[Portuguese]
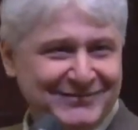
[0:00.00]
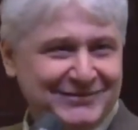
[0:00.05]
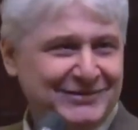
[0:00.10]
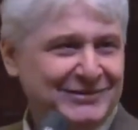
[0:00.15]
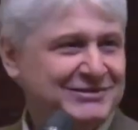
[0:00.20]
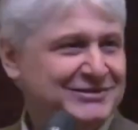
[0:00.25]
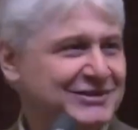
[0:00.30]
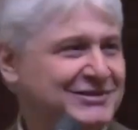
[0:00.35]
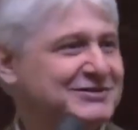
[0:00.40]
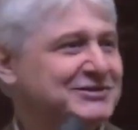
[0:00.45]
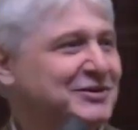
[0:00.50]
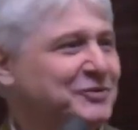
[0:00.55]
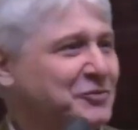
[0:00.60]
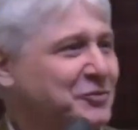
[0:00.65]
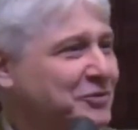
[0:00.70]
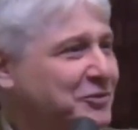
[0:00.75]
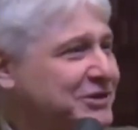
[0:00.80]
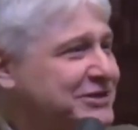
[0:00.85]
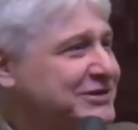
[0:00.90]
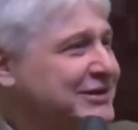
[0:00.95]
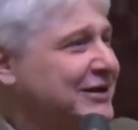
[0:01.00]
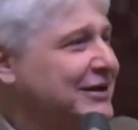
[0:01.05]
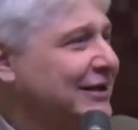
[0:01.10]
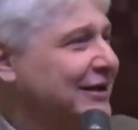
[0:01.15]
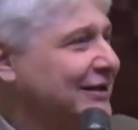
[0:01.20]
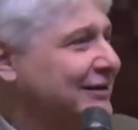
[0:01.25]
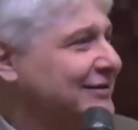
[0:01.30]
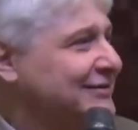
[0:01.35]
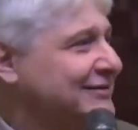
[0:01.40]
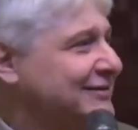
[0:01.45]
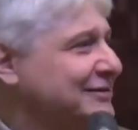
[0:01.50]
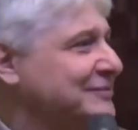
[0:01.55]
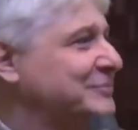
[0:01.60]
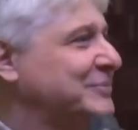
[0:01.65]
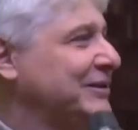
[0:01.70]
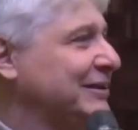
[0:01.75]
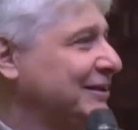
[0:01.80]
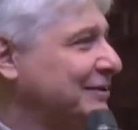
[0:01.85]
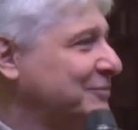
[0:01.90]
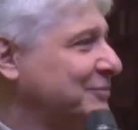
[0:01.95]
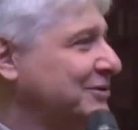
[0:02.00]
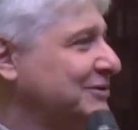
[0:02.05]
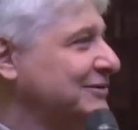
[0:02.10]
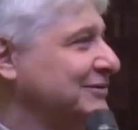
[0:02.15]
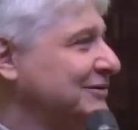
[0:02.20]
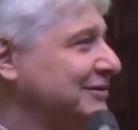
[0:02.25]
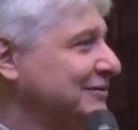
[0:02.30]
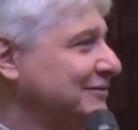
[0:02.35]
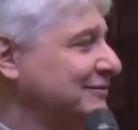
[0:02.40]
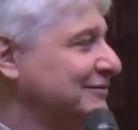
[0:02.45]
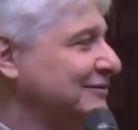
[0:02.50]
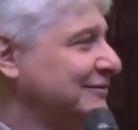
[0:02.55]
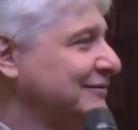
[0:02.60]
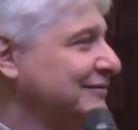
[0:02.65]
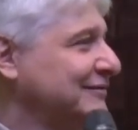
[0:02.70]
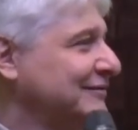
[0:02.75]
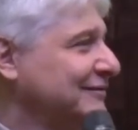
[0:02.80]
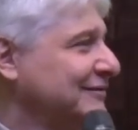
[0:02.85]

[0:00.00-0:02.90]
Mas vocês estão ruim de caras, hein? Pelo amor de Deus.